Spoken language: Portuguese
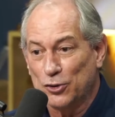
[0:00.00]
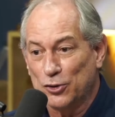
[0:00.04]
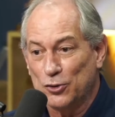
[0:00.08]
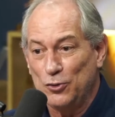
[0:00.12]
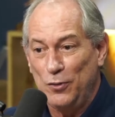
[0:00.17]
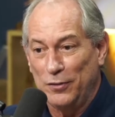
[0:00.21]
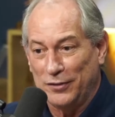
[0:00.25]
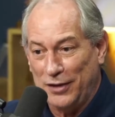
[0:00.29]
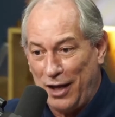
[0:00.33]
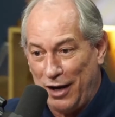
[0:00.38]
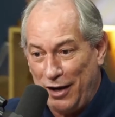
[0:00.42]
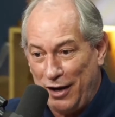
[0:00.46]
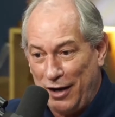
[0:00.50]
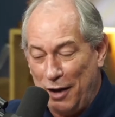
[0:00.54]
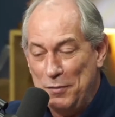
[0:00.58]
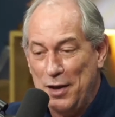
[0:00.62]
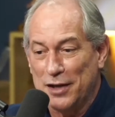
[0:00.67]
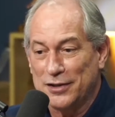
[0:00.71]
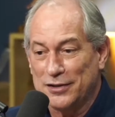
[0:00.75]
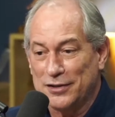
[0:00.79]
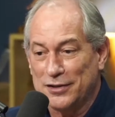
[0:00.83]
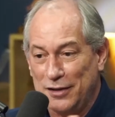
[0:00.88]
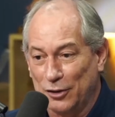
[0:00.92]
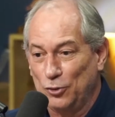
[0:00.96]
está lá minha
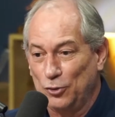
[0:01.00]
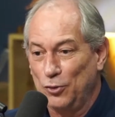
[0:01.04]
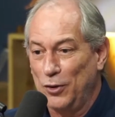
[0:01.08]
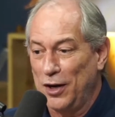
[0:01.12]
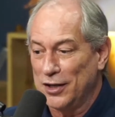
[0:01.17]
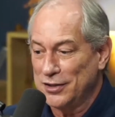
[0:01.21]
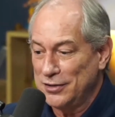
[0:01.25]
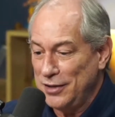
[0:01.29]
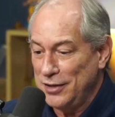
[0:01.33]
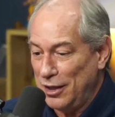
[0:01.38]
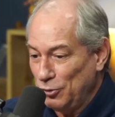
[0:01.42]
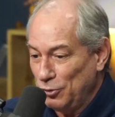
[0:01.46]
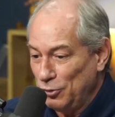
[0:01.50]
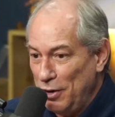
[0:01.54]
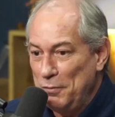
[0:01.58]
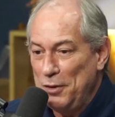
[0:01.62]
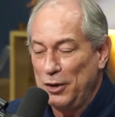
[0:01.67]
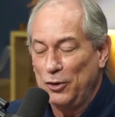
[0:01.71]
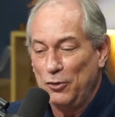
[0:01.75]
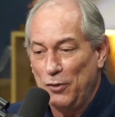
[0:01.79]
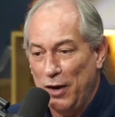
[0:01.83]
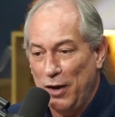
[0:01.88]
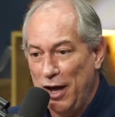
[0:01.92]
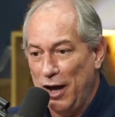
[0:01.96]
assinatura, assinatura minha
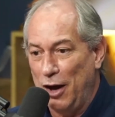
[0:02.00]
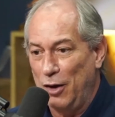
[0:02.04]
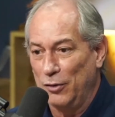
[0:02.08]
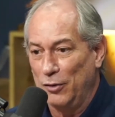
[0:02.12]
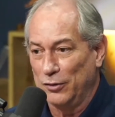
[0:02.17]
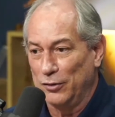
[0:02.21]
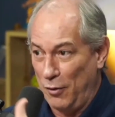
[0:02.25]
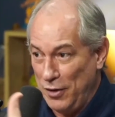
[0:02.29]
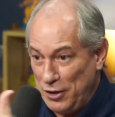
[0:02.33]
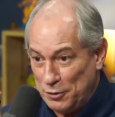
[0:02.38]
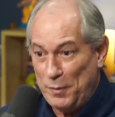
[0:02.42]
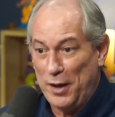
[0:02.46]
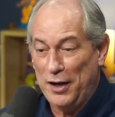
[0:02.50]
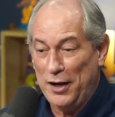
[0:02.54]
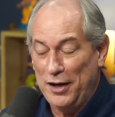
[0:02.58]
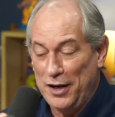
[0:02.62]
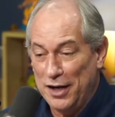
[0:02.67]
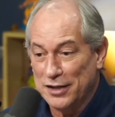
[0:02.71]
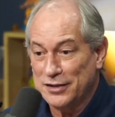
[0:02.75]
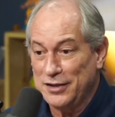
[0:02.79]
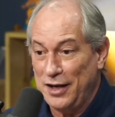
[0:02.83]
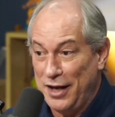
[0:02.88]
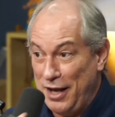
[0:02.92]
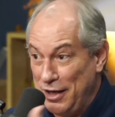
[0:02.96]
no Real, então é uma
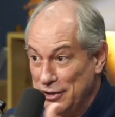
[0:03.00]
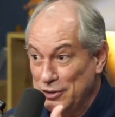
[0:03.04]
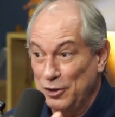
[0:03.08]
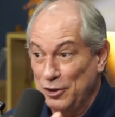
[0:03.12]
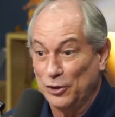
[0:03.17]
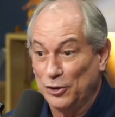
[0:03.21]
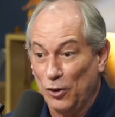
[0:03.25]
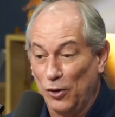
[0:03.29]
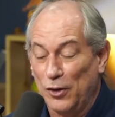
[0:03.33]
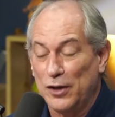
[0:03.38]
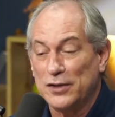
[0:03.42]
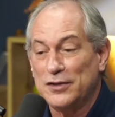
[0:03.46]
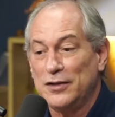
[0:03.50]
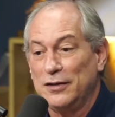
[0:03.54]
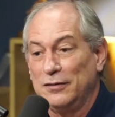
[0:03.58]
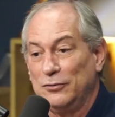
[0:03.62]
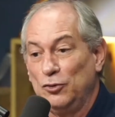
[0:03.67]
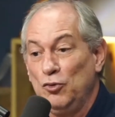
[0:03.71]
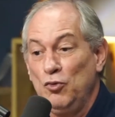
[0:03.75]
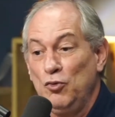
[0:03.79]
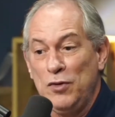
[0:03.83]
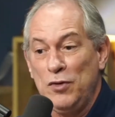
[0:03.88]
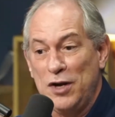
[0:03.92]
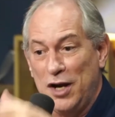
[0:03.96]
experiência exitosa,
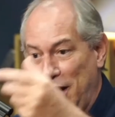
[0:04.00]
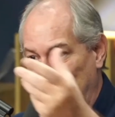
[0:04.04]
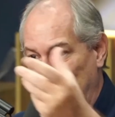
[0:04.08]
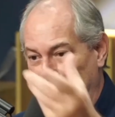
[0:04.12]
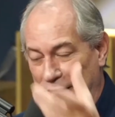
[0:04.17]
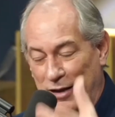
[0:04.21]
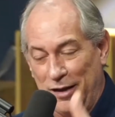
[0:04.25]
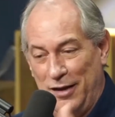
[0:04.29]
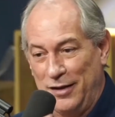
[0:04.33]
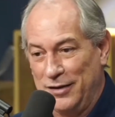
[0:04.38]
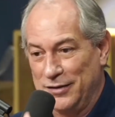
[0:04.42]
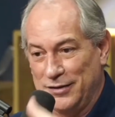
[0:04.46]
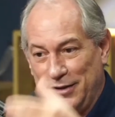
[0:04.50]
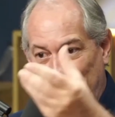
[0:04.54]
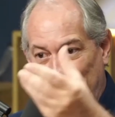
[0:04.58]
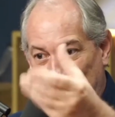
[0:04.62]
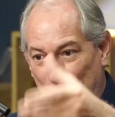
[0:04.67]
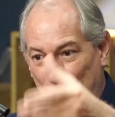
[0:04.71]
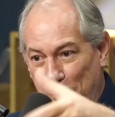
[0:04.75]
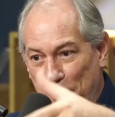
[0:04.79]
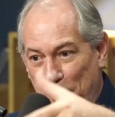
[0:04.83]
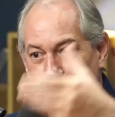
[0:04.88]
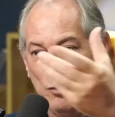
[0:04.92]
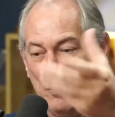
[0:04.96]
nunca, se não
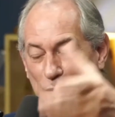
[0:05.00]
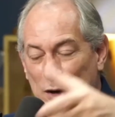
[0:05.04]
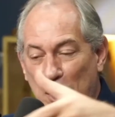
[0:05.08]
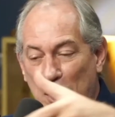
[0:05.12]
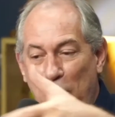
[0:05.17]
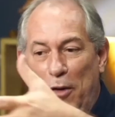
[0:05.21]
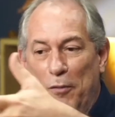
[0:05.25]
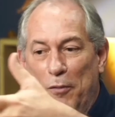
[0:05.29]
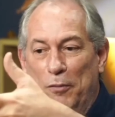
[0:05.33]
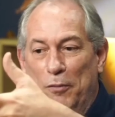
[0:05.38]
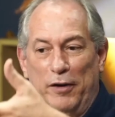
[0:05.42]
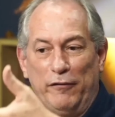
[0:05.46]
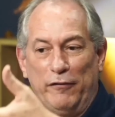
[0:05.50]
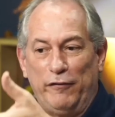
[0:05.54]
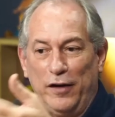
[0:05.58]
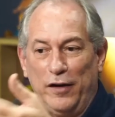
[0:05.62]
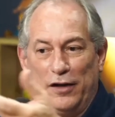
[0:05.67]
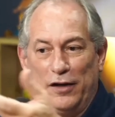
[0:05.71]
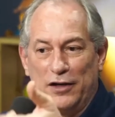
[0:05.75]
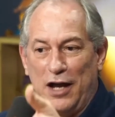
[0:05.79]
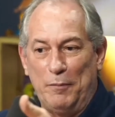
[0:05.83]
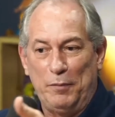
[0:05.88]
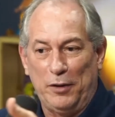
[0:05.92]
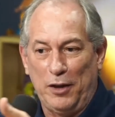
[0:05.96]
o melhor prefeito de
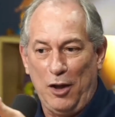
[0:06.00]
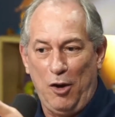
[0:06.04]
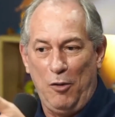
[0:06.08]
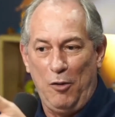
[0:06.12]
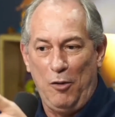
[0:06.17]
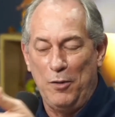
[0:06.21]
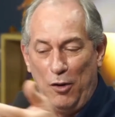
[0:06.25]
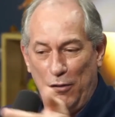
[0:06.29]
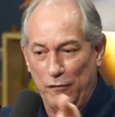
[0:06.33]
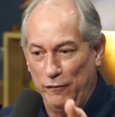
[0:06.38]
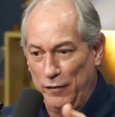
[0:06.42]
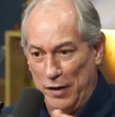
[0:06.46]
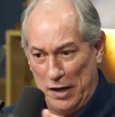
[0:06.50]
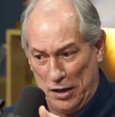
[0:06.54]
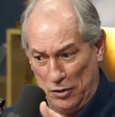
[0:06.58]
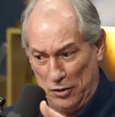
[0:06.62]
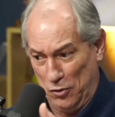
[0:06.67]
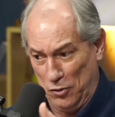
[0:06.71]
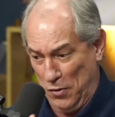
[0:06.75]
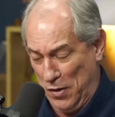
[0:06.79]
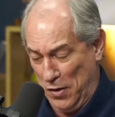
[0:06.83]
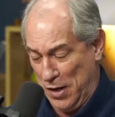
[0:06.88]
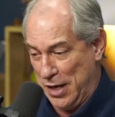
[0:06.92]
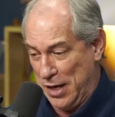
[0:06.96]
capital, o melhor
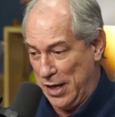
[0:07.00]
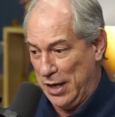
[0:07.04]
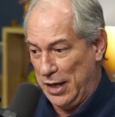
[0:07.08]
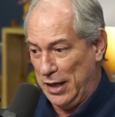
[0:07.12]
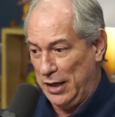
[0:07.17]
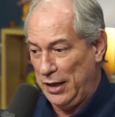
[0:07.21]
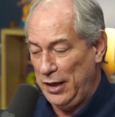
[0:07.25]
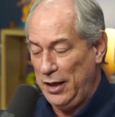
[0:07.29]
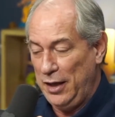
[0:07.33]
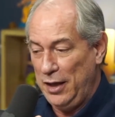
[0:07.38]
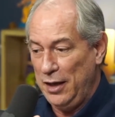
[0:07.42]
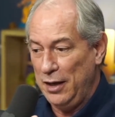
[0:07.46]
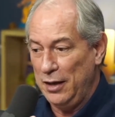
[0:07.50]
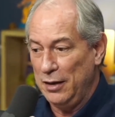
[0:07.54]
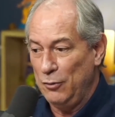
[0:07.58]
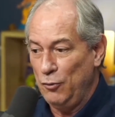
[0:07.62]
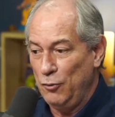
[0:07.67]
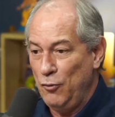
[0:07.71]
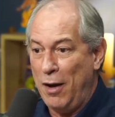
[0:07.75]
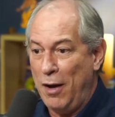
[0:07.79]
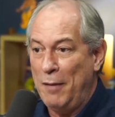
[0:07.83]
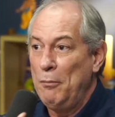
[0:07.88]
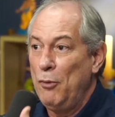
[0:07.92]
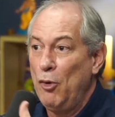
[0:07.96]
governador, e um
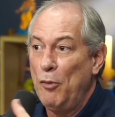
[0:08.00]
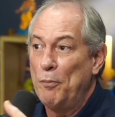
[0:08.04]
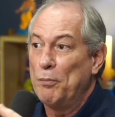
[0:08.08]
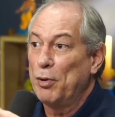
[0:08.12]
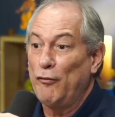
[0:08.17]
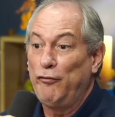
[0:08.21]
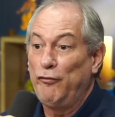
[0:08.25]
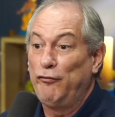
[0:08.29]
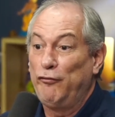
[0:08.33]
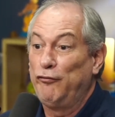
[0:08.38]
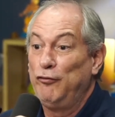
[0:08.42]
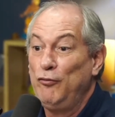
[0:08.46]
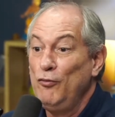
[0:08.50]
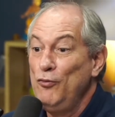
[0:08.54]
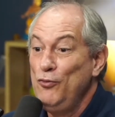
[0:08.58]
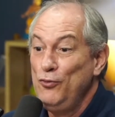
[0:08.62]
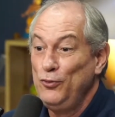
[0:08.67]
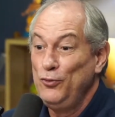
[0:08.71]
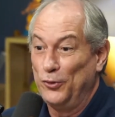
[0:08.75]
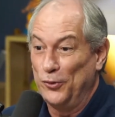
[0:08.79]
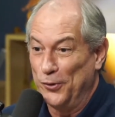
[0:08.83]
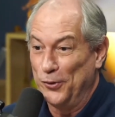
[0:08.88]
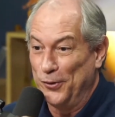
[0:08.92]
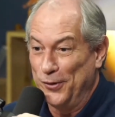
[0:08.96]
amor
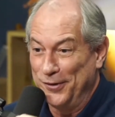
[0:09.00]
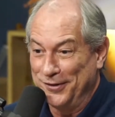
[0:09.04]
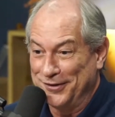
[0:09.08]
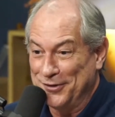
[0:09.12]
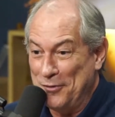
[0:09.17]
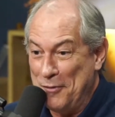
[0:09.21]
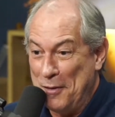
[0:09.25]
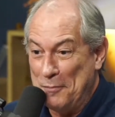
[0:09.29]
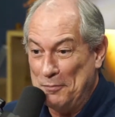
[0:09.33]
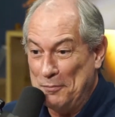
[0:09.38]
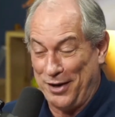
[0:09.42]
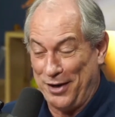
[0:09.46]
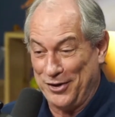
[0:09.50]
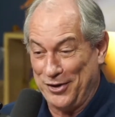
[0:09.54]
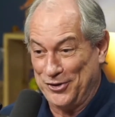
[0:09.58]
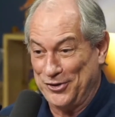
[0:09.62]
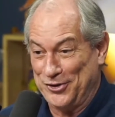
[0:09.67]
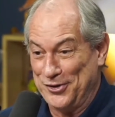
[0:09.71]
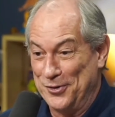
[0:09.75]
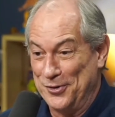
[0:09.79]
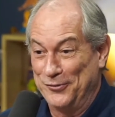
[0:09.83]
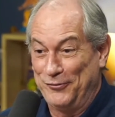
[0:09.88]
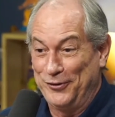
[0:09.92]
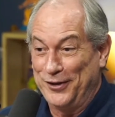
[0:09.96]
profundo, é uma
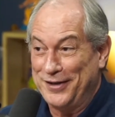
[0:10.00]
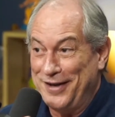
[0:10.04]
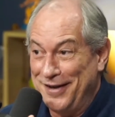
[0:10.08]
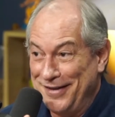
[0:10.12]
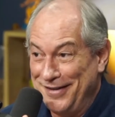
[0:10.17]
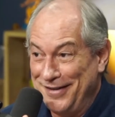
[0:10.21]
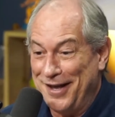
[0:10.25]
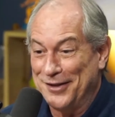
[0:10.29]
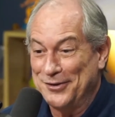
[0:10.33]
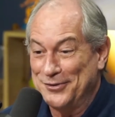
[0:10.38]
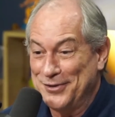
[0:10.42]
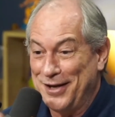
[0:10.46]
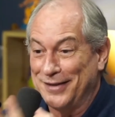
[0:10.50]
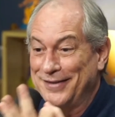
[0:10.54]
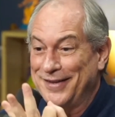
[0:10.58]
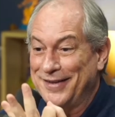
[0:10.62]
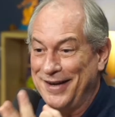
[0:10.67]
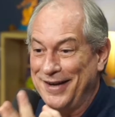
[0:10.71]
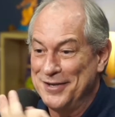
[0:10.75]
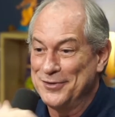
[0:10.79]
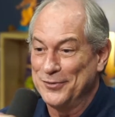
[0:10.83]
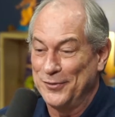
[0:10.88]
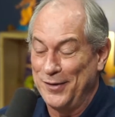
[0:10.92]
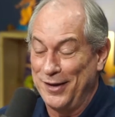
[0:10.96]
paixão, fui candidato já
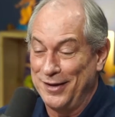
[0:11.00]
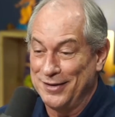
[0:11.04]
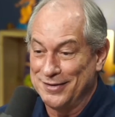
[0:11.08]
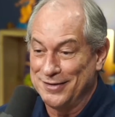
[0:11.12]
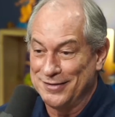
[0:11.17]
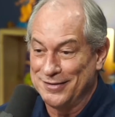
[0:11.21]
três vezes.